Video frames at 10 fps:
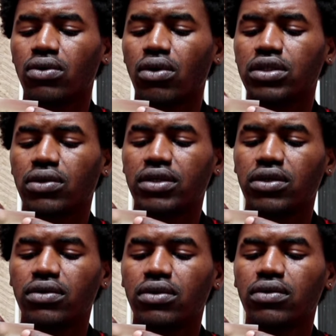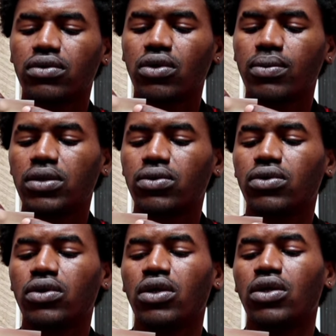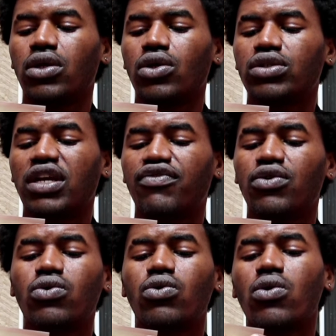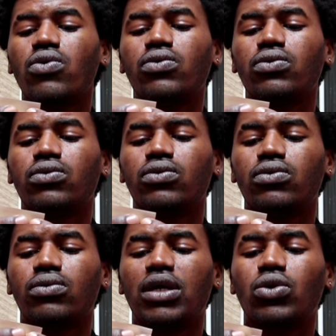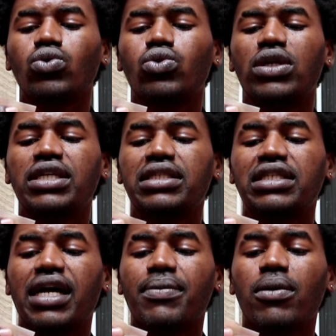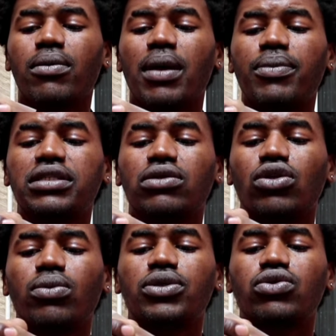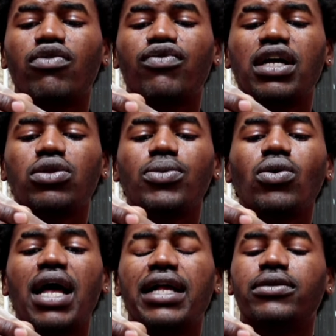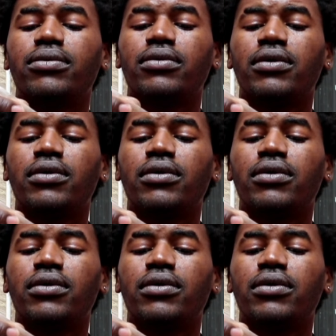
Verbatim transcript: Nossa, quase derrubei tudo. Eu já fico com uma tonturazinha, já cai minha, minha pressão, só do pessoal ficar do meu lado.